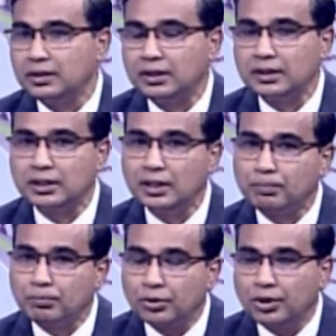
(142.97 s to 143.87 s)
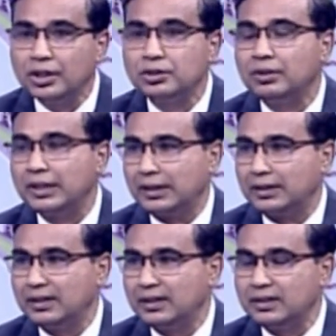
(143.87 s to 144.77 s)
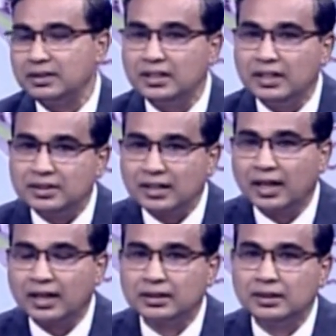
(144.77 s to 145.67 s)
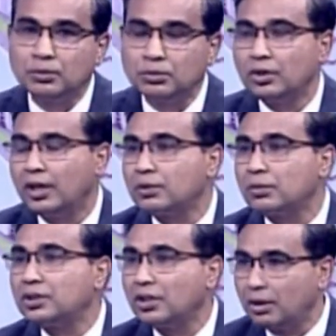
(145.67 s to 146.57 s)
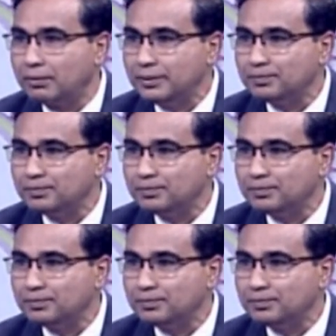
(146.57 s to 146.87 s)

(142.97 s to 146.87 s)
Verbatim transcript: দেশের প্রয়োজনে যে জায়গাতে উন্নয়ন করতে হবে